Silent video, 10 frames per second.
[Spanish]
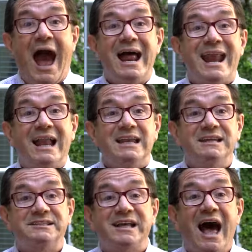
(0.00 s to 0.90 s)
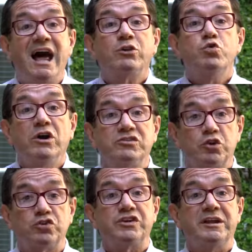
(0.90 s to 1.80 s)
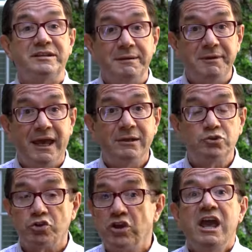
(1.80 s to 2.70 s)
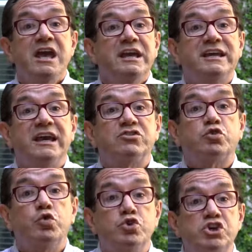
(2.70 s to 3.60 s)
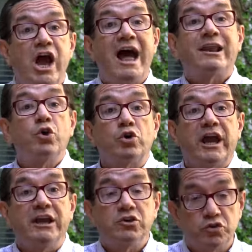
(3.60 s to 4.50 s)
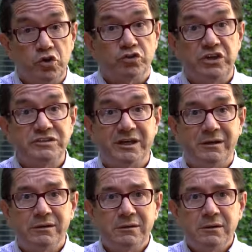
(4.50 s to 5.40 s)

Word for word: analizar nuestros sentimientos y escuchar lo que ellos nos dicen.